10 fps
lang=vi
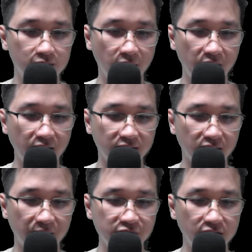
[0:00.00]
Mấy ngàn
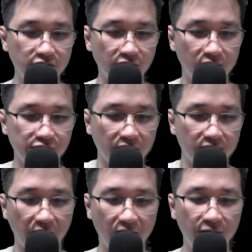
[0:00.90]
dặm chiến trường triệt
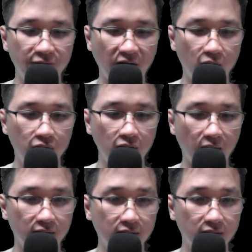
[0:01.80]
để lâm vào hỗn loạn.